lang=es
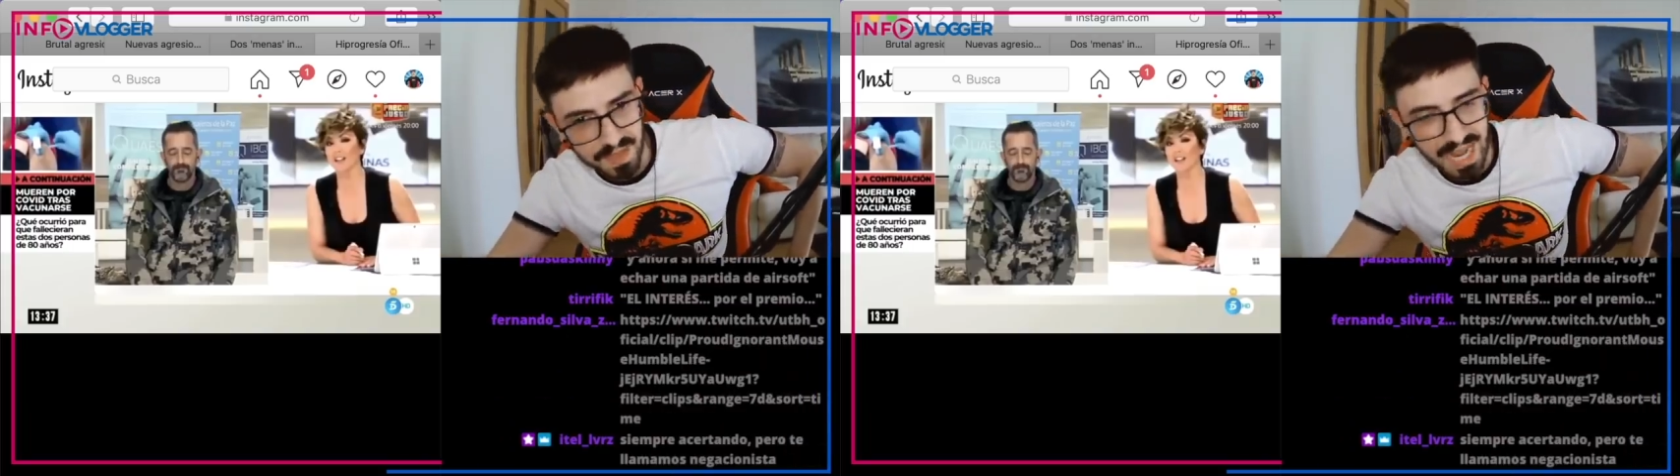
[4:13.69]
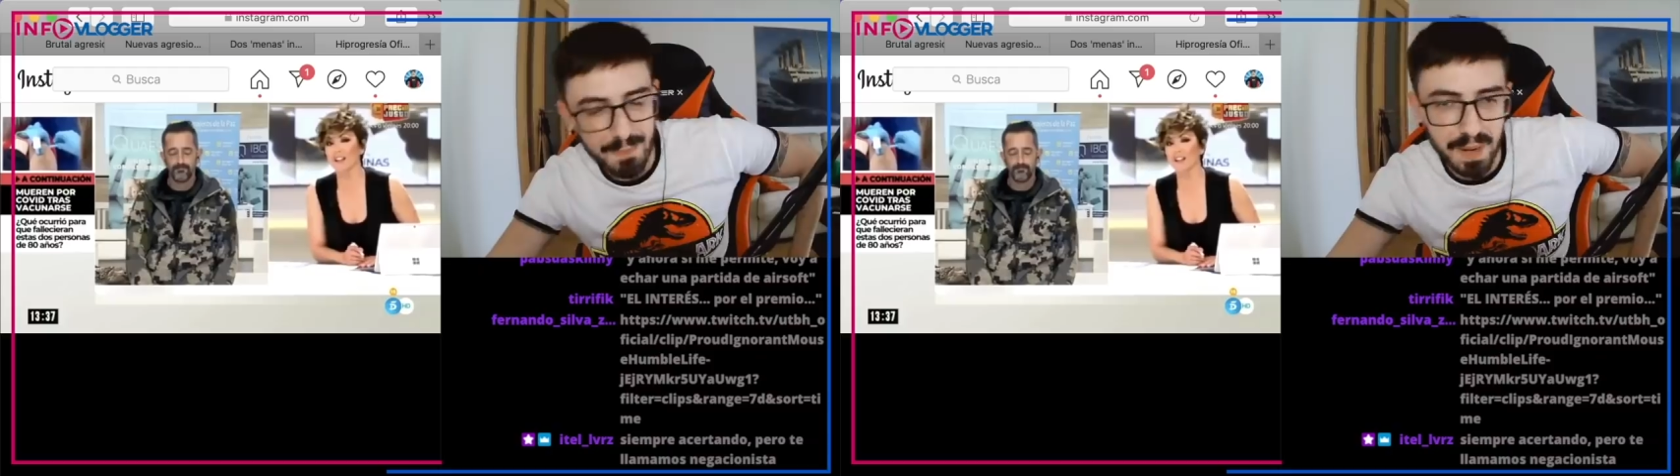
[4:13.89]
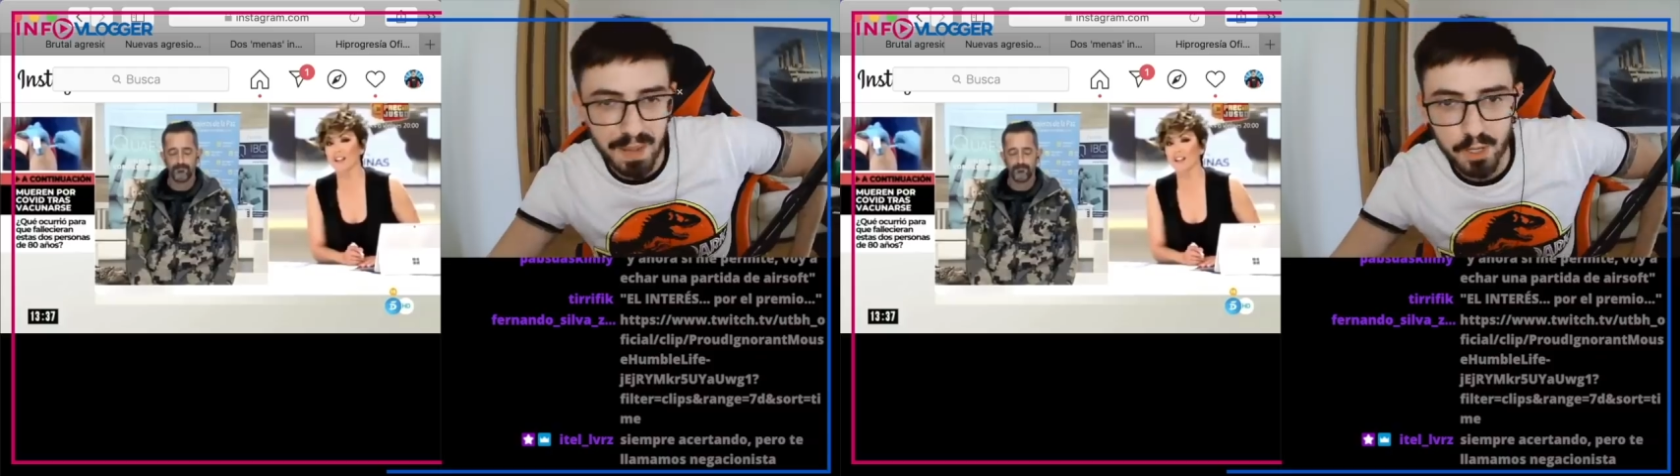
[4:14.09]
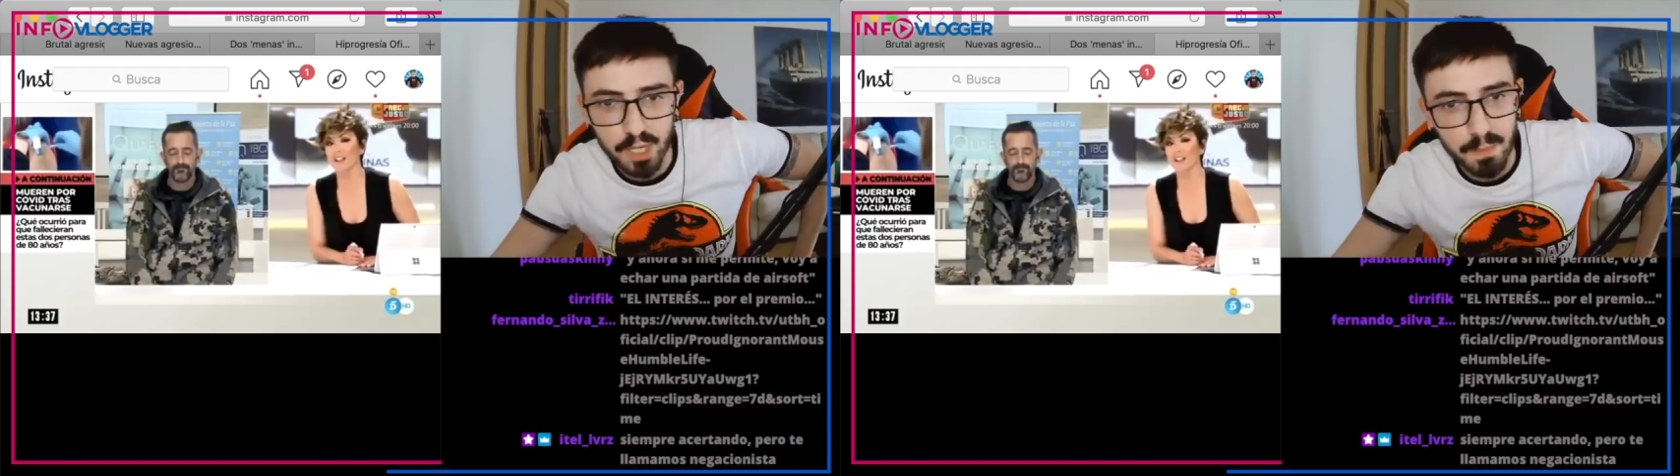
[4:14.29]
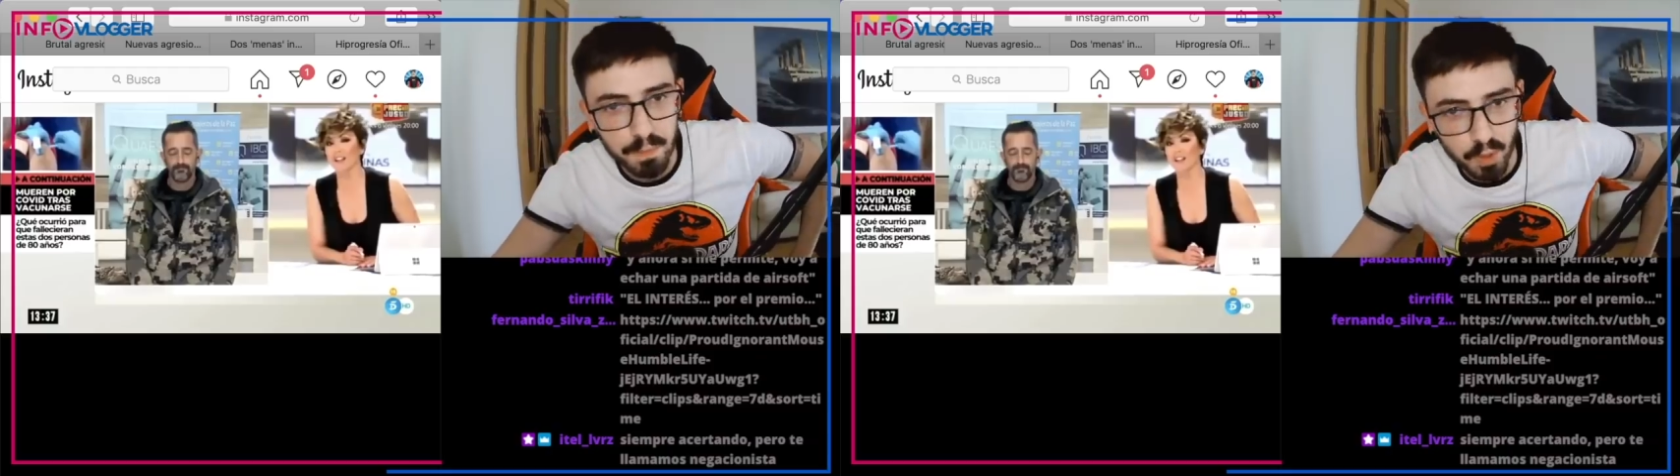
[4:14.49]
El
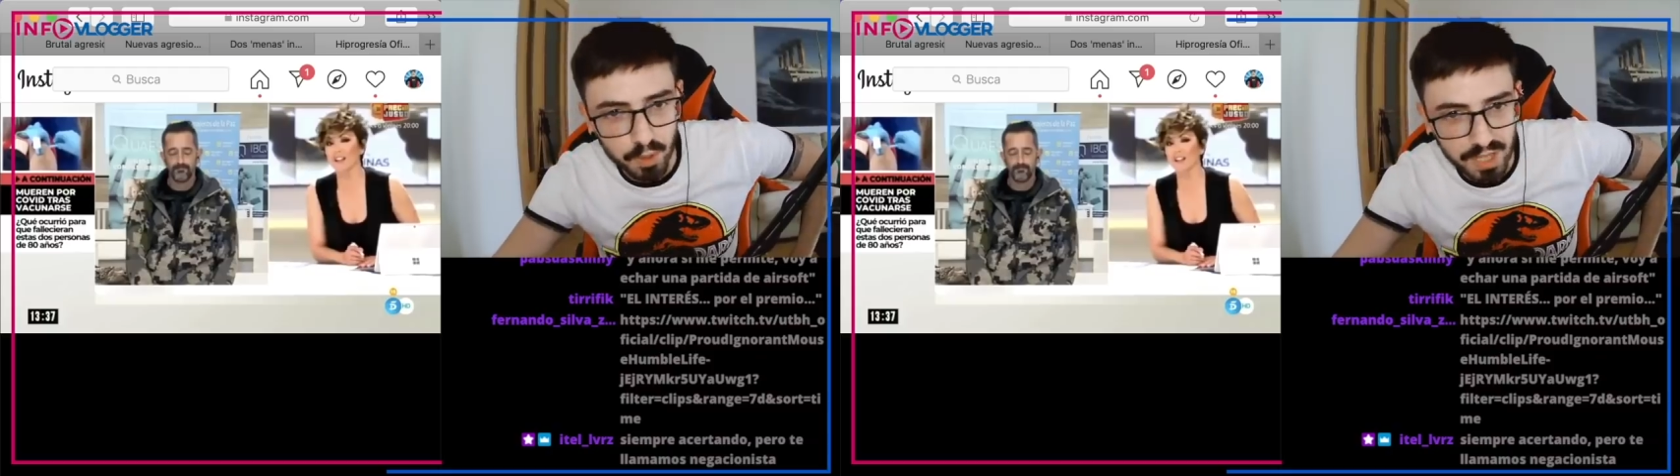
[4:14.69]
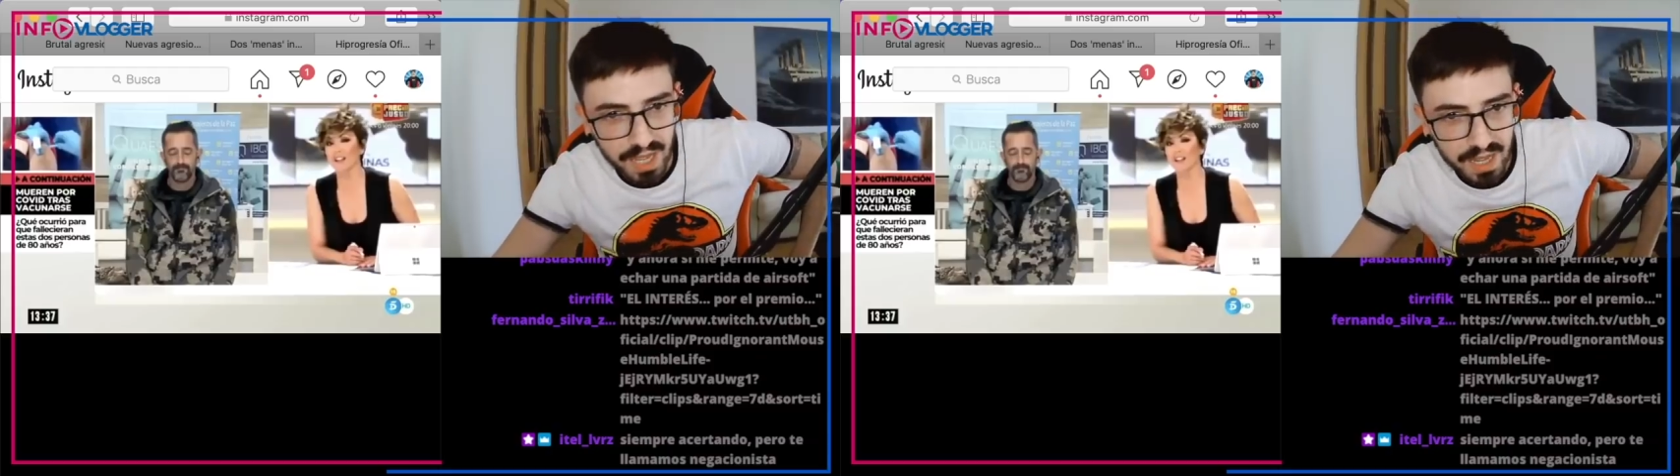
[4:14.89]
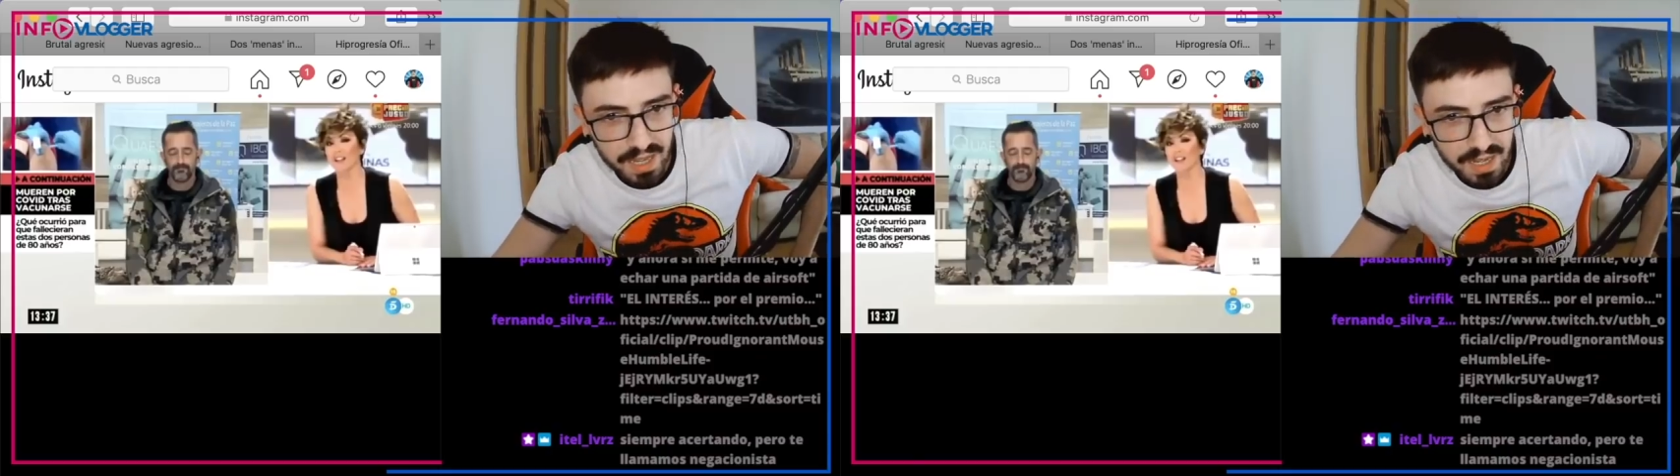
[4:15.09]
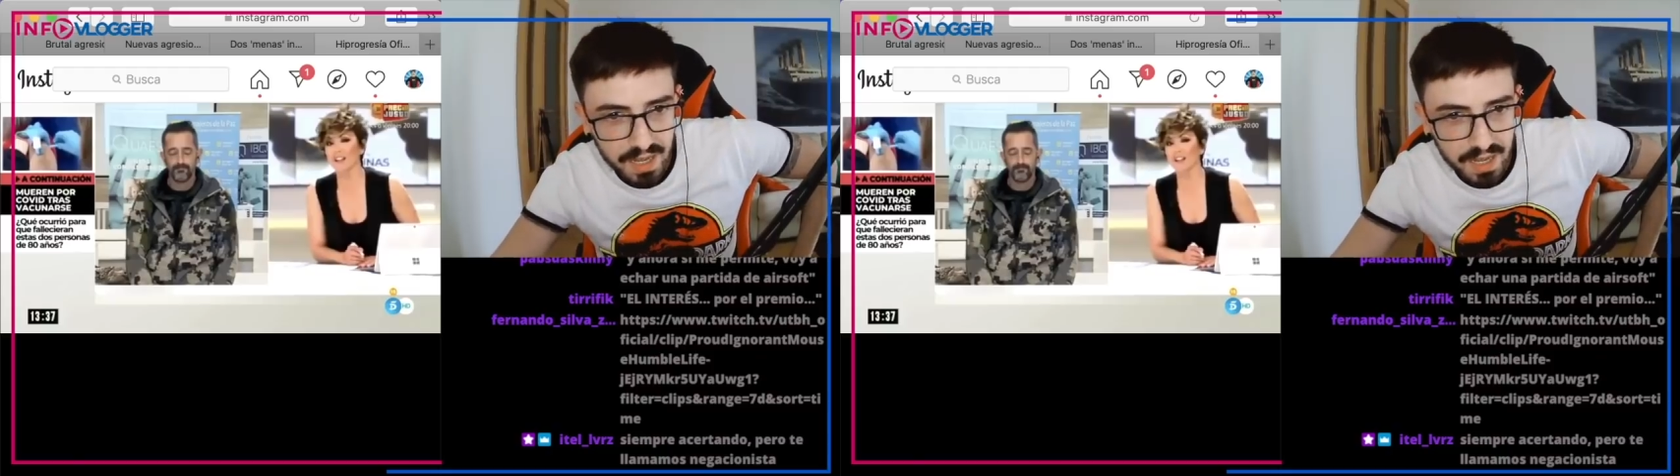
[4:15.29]
premio te importa